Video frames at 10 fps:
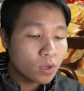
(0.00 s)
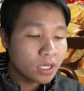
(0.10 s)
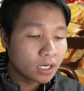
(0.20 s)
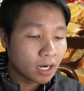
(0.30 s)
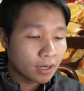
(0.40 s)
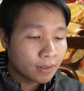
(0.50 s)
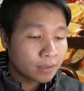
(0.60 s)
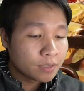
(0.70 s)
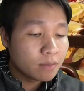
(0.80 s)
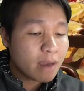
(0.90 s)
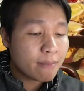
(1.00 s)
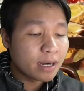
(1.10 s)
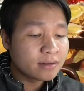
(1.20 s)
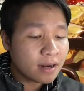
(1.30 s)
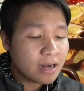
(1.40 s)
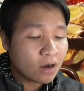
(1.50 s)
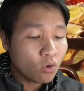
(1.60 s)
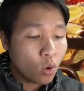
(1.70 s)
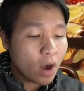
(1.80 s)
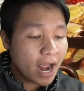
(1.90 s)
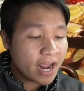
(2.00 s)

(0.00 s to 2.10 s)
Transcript: cua dừa nhưng mà mình thích là con cua